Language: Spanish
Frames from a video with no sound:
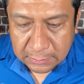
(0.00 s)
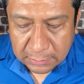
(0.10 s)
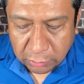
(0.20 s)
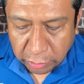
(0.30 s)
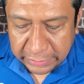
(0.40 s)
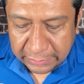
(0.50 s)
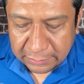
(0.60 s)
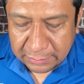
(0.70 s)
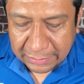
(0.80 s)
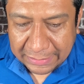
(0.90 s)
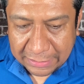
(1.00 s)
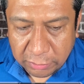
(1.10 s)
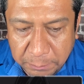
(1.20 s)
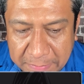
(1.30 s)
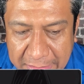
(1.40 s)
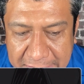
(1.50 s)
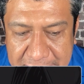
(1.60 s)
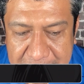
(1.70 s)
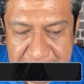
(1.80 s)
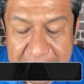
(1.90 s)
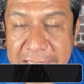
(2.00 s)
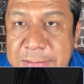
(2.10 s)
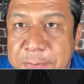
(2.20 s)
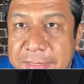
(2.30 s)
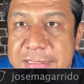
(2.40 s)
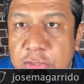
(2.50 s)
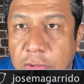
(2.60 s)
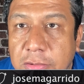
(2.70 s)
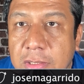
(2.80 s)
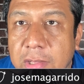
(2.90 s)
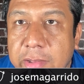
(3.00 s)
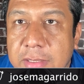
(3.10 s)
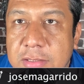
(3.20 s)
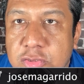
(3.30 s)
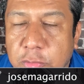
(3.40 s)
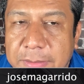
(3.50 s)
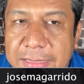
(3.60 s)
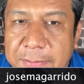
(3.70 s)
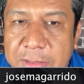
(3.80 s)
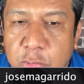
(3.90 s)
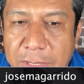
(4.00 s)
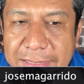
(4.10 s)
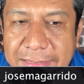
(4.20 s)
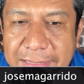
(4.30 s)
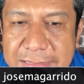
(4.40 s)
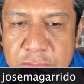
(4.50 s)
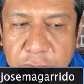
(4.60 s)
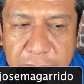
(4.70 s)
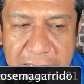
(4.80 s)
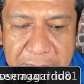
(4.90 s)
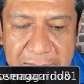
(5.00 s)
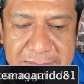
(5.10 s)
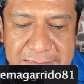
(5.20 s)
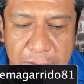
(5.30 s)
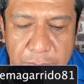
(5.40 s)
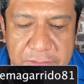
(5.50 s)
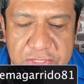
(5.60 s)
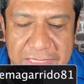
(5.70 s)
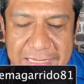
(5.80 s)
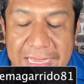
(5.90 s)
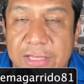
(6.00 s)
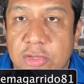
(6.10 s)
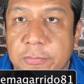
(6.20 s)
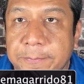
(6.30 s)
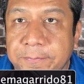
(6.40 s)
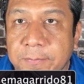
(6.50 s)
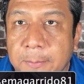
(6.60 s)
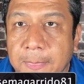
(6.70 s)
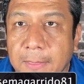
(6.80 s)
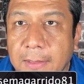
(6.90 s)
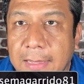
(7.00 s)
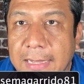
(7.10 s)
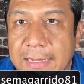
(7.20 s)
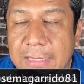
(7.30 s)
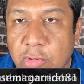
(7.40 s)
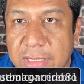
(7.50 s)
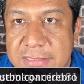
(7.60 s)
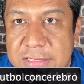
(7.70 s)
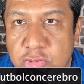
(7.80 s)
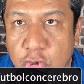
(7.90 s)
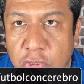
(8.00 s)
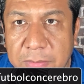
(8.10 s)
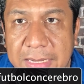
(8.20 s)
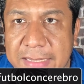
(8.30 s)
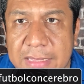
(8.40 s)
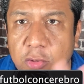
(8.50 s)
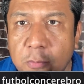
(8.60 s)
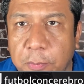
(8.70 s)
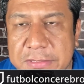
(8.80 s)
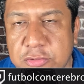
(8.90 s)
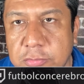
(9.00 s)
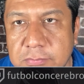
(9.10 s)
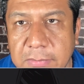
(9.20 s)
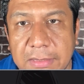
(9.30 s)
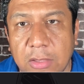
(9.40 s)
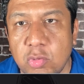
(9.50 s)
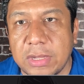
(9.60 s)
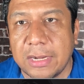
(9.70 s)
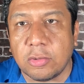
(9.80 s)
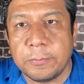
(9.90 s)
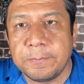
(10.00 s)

Hoy Ricardo Peláez se expresó sobre el eventual regreso de Marcelo Michele Año a la organización rojiblanca en algún puesto, en algún cargo.